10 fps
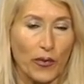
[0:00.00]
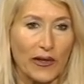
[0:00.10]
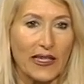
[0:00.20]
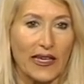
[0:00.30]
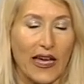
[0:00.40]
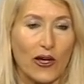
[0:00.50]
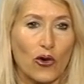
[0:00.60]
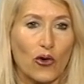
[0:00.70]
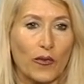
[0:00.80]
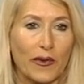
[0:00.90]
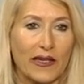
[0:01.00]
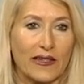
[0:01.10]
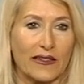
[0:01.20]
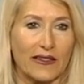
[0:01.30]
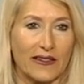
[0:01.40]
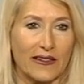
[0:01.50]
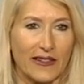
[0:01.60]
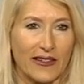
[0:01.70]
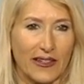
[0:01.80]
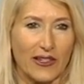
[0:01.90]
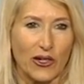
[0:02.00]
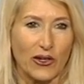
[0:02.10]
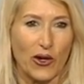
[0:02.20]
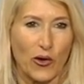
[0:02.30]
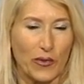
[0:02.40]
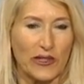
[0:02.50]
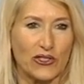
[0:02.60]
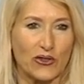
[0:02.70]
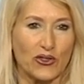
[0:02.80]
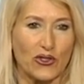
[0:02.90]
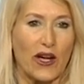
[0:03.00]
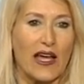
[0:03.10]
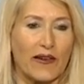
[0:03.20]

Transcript: perché è come, eh, no, come il discorso